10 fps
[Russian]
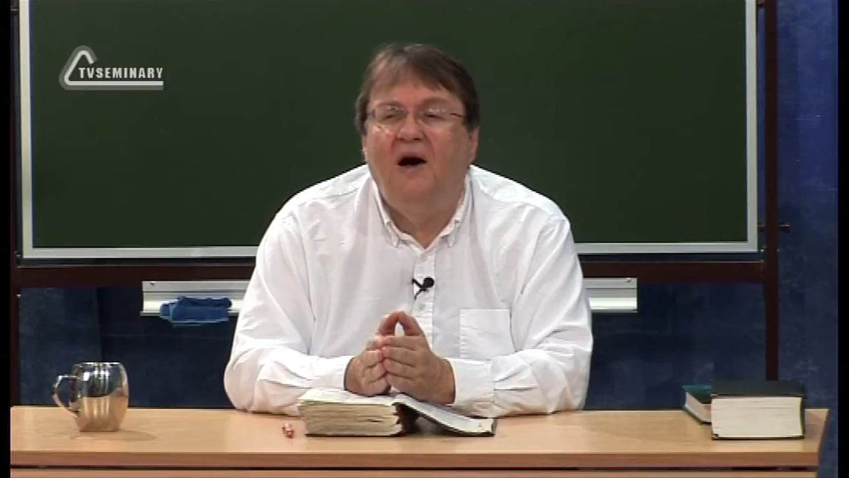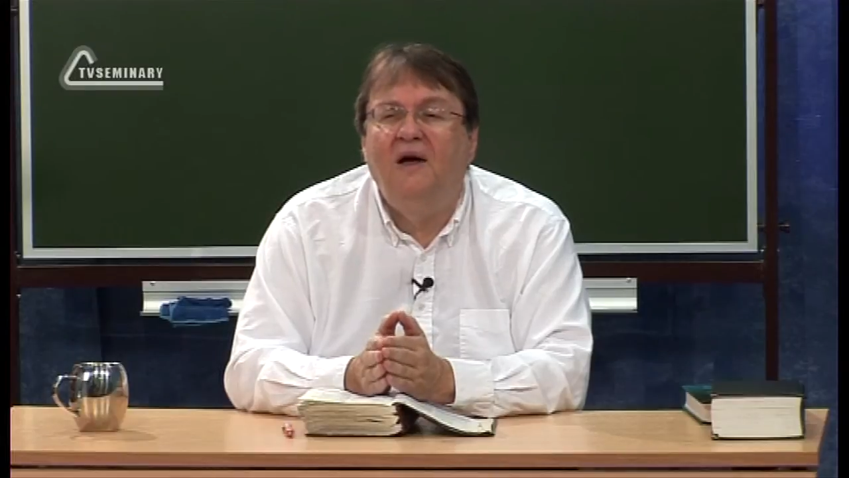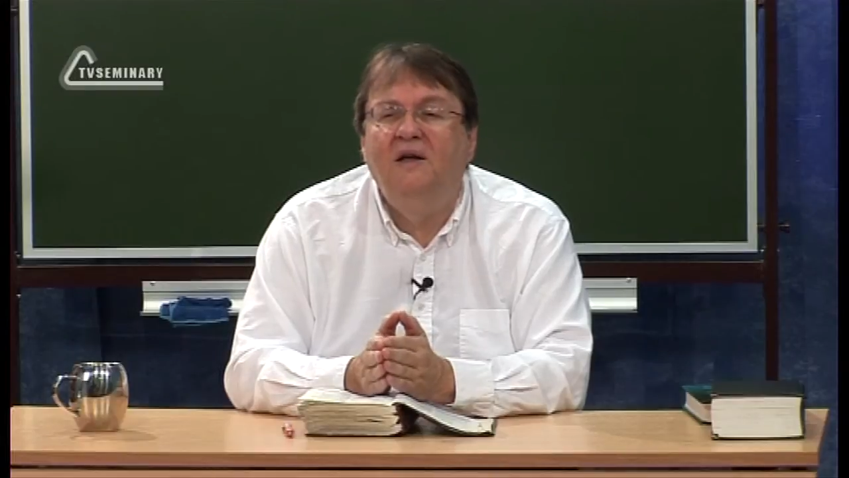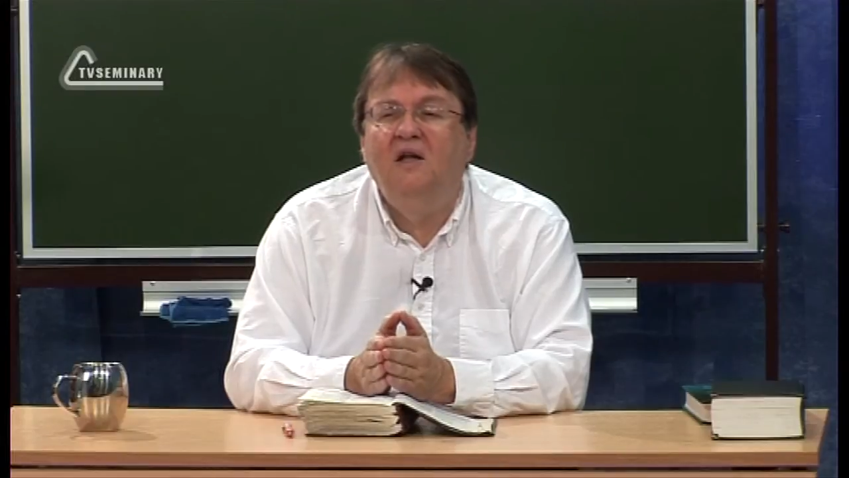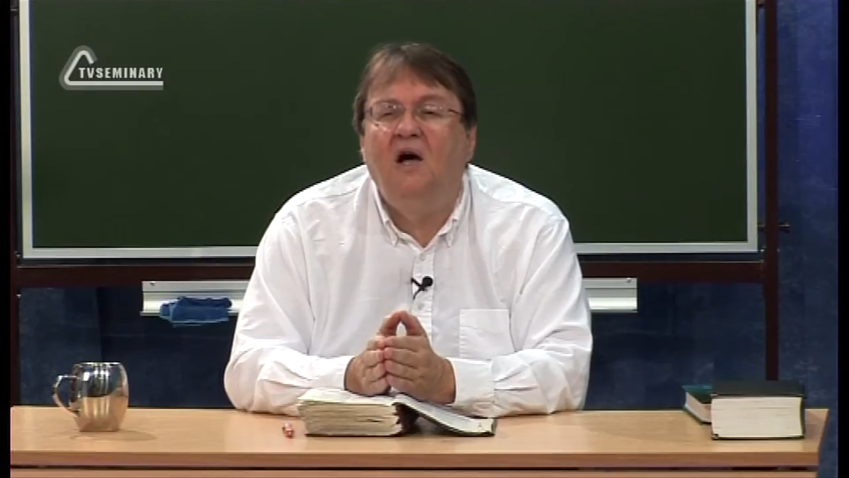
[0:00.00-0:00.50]

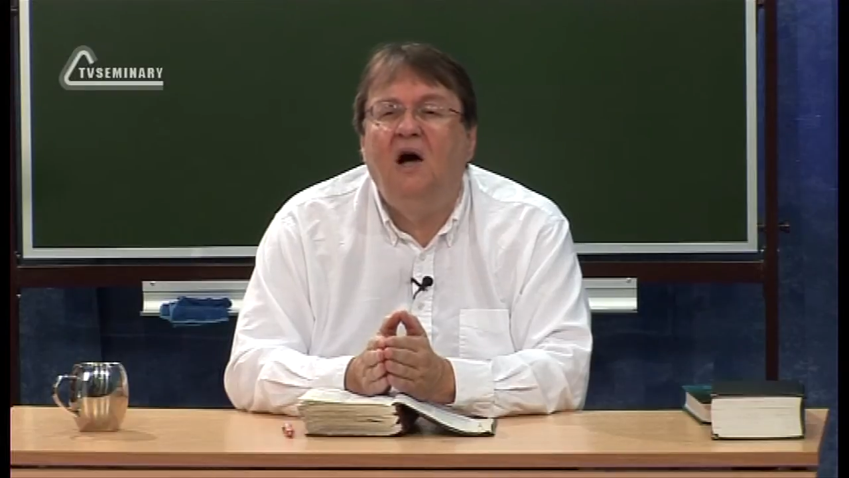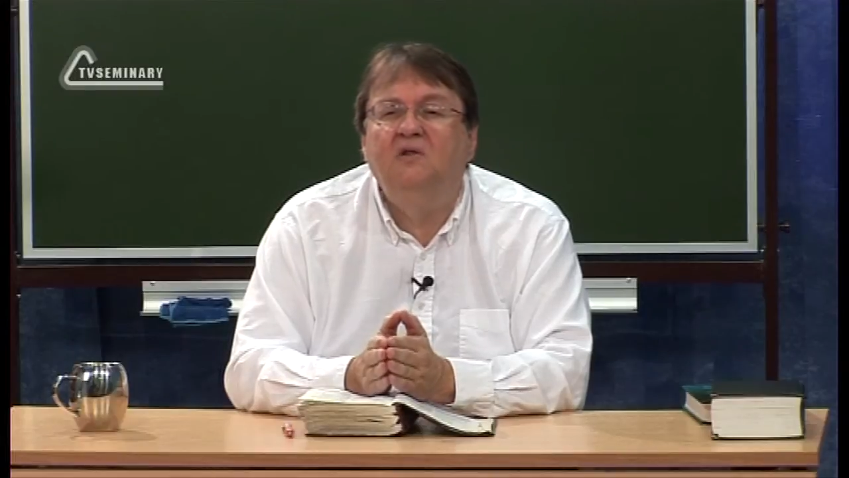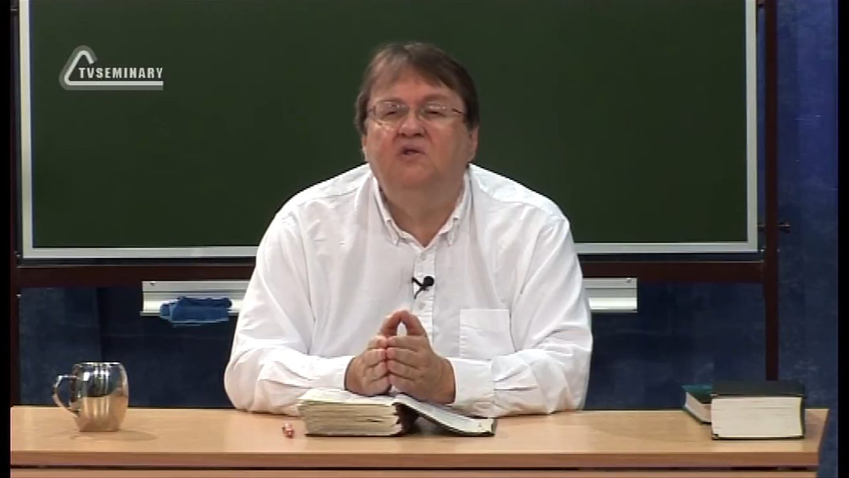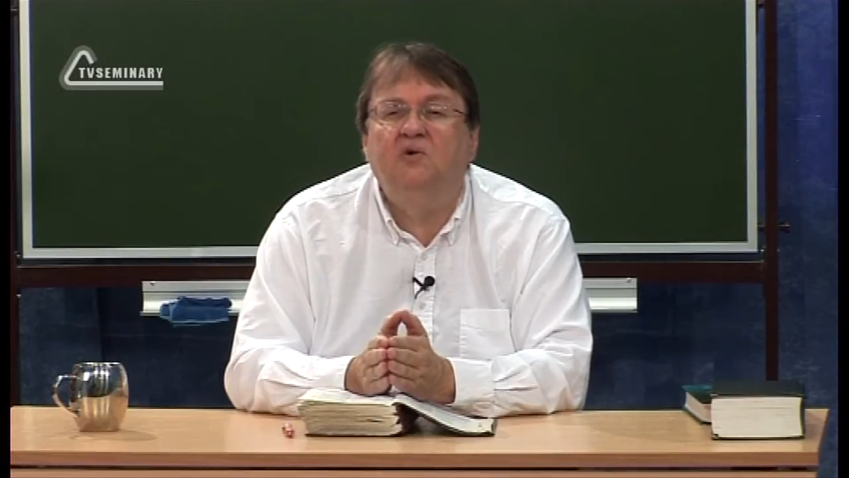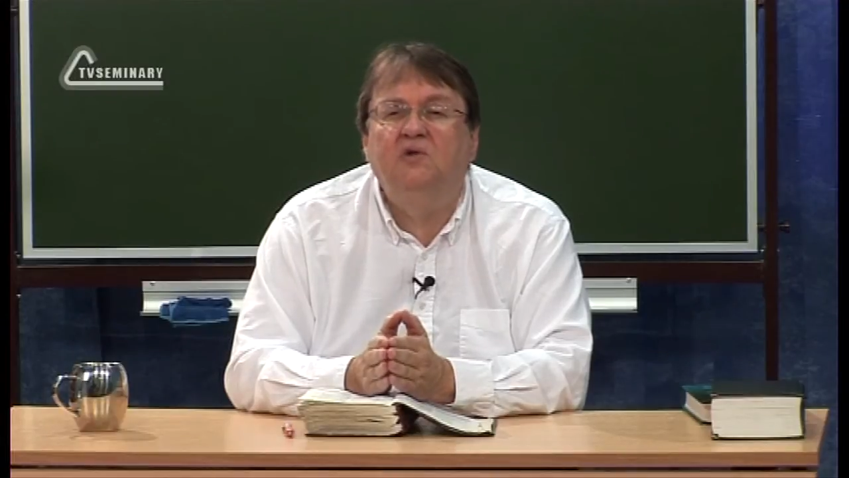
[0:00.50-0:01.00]
Этот
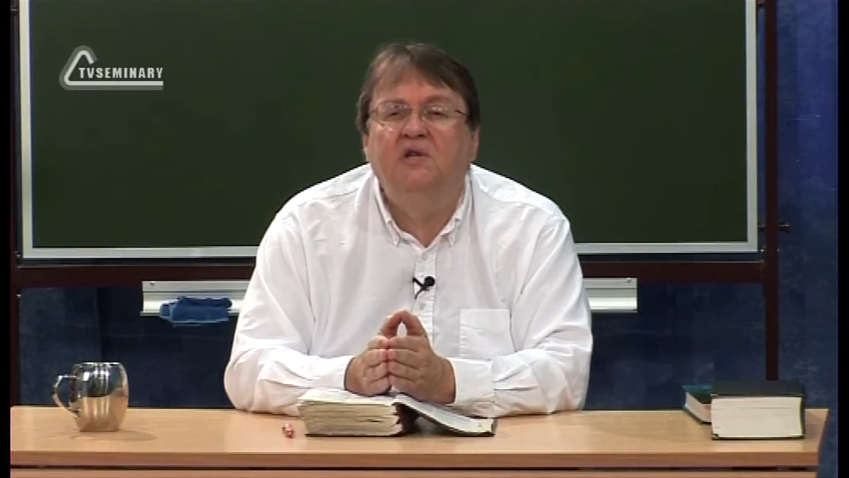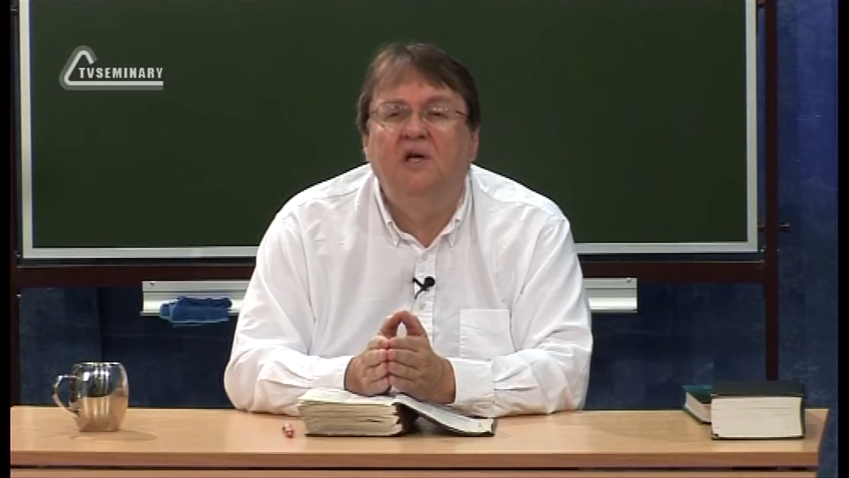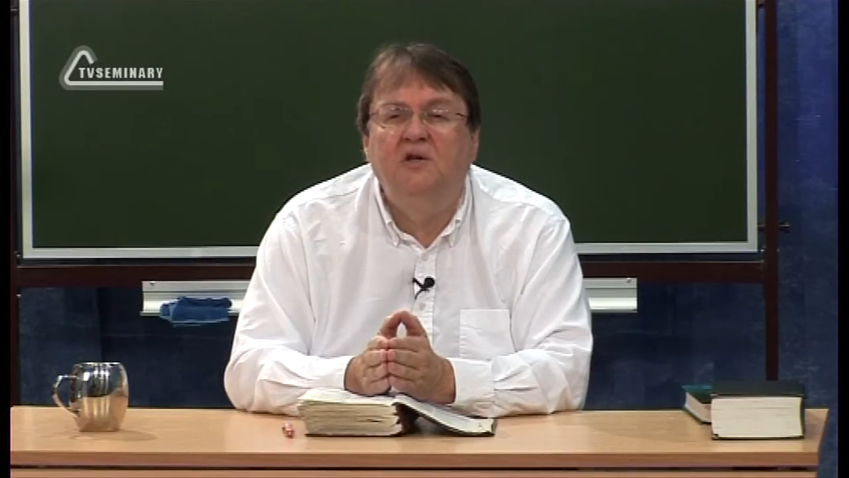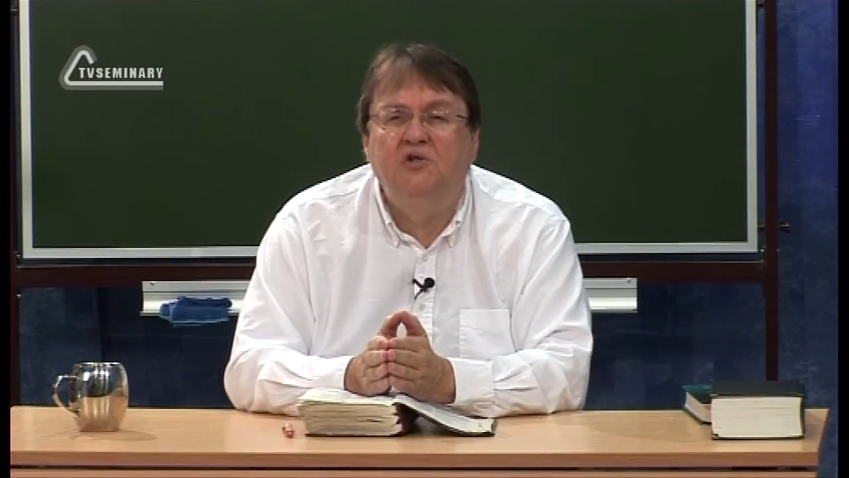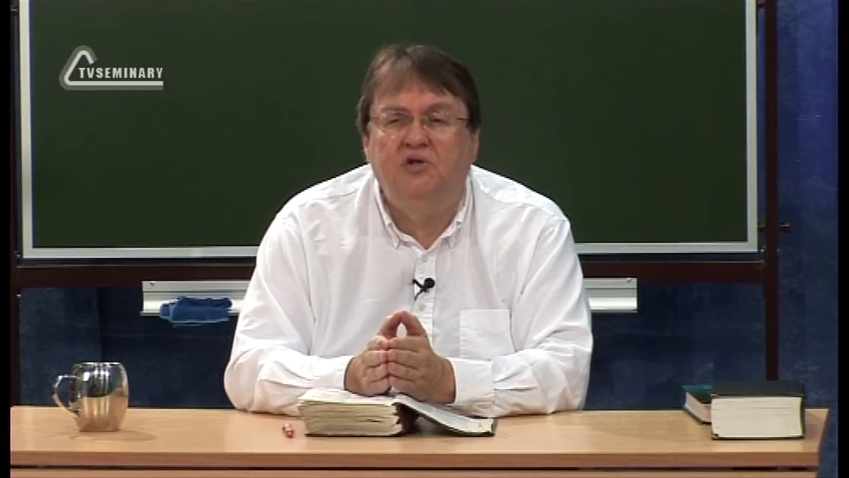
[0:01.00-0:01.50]
стих
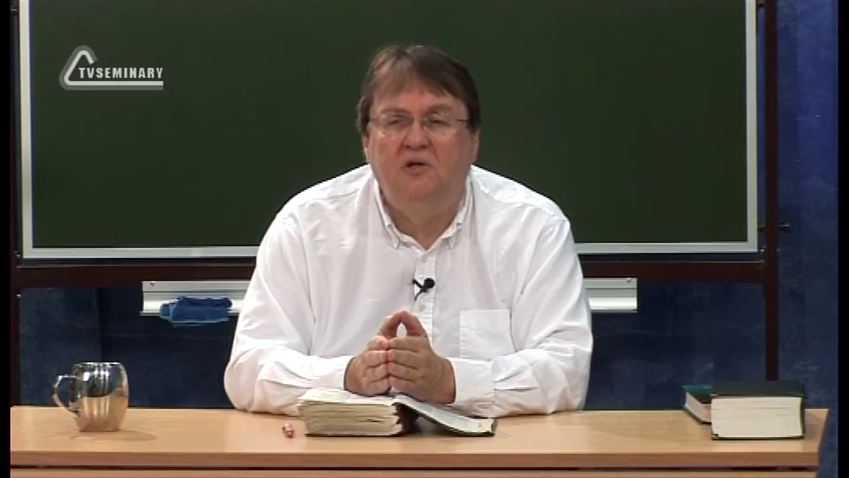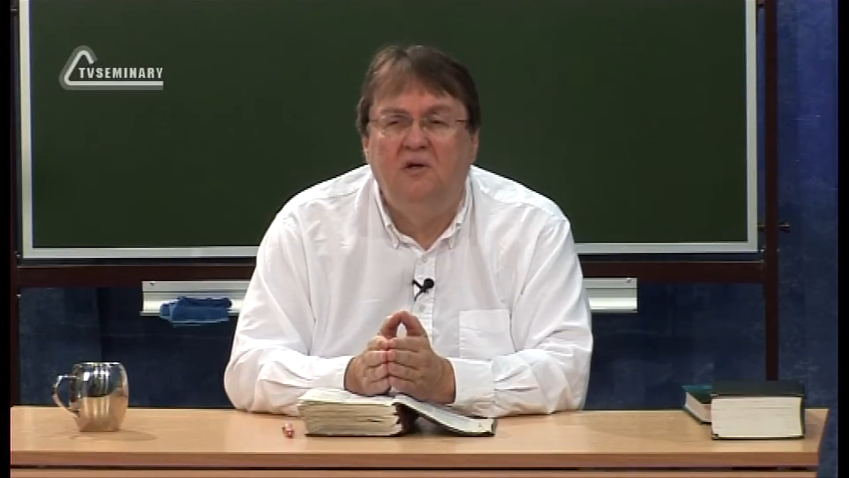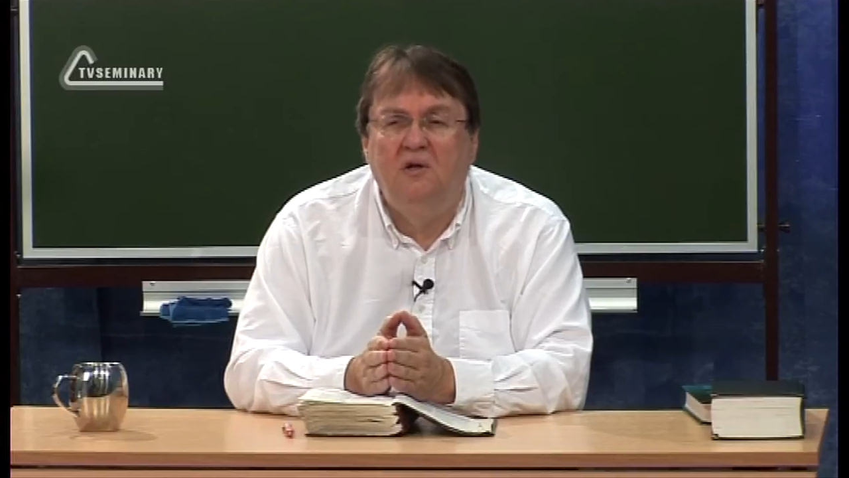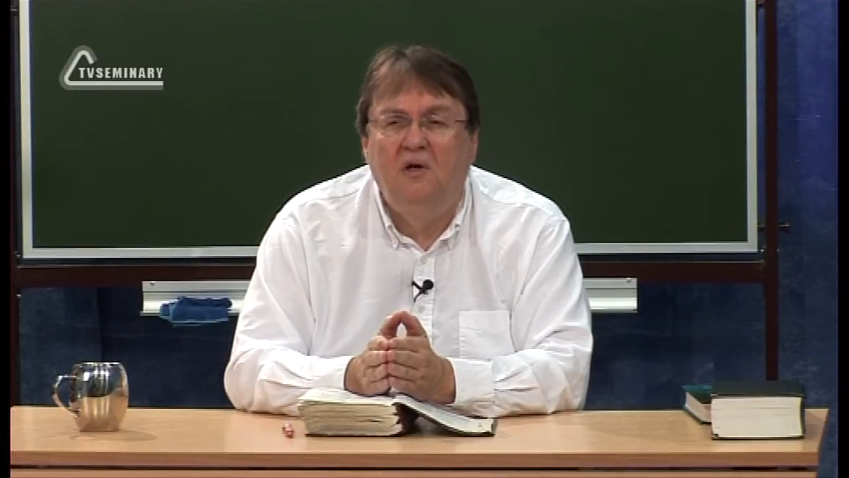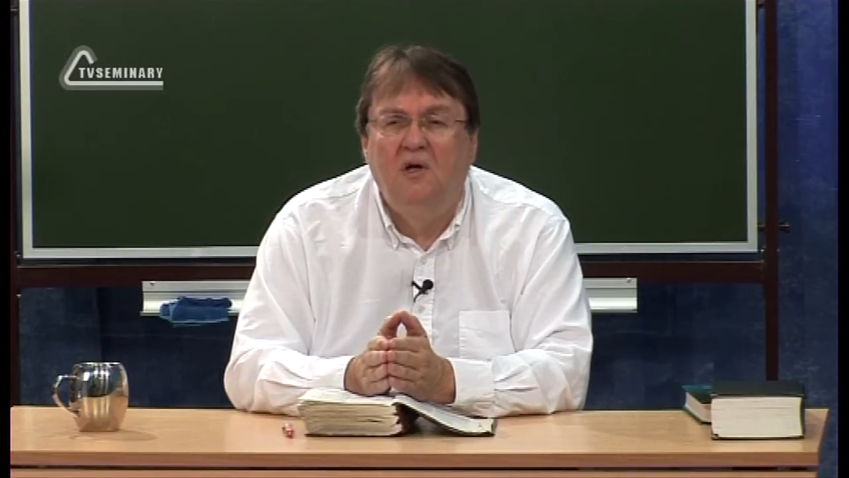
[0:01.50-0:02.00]
говорит
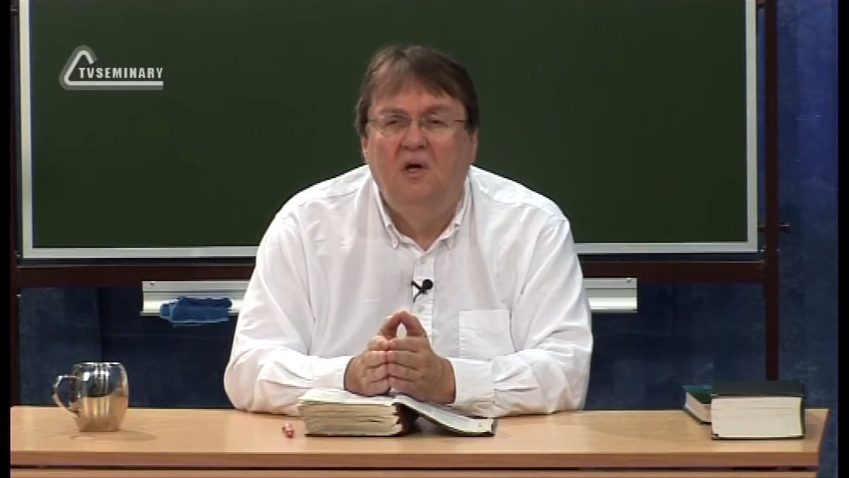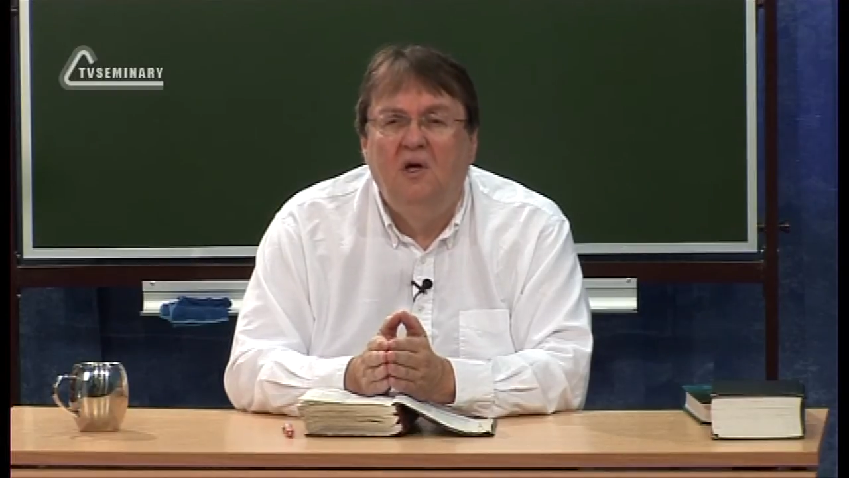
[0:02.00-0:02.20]
о